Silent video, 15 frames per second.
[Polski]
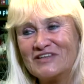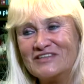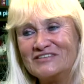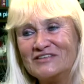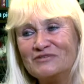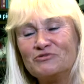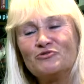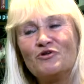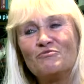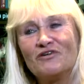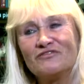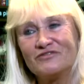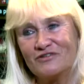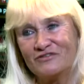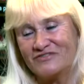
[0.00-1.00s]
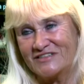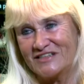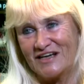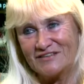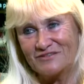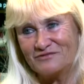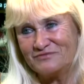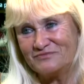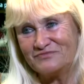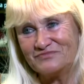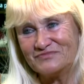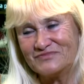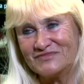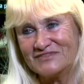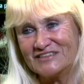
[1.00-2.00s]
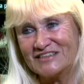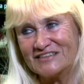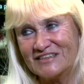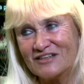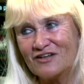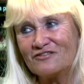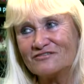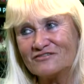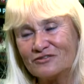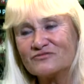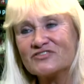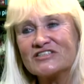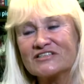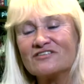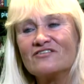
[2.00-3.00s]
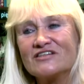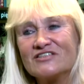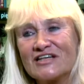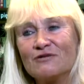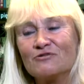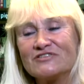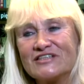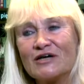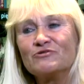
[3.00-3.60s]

I nie było mowy o wydaniu. Dlatego to wszystko, wszystko leżało, zmieniło.